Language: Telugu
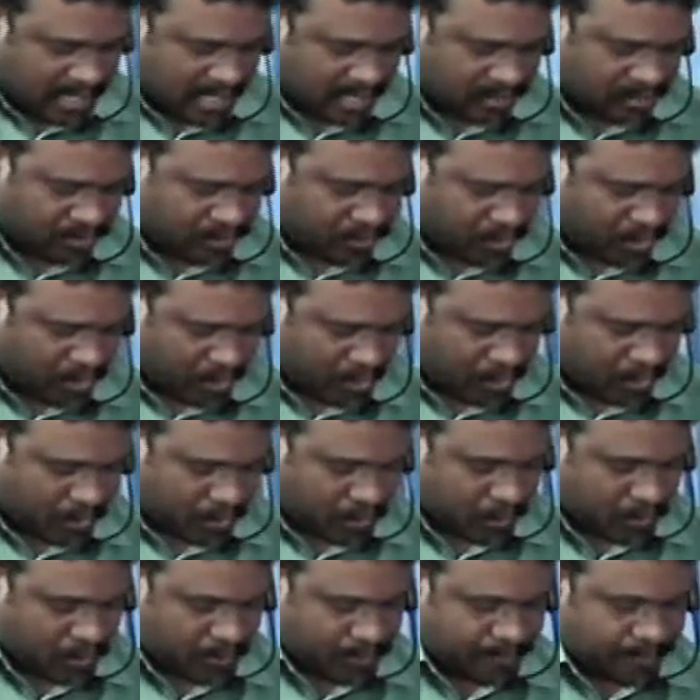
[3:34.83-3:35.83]
ఎంతో
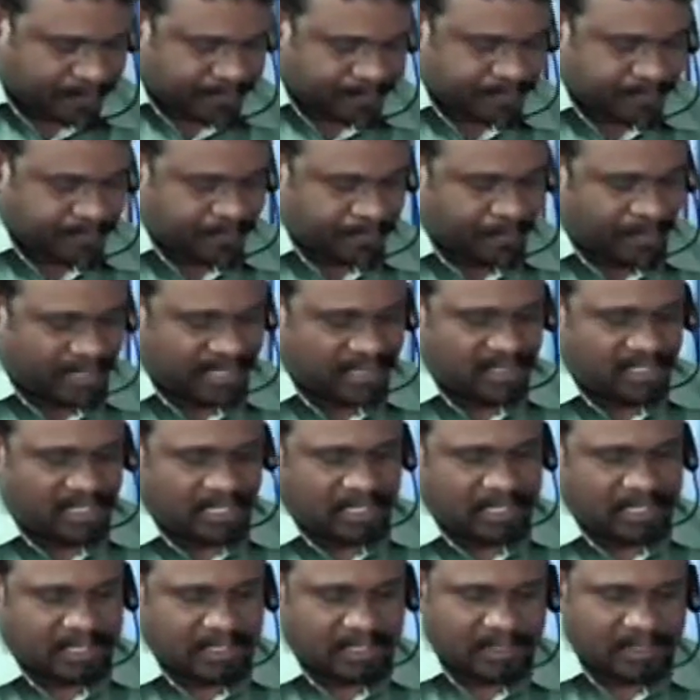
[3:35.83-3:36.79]
మంది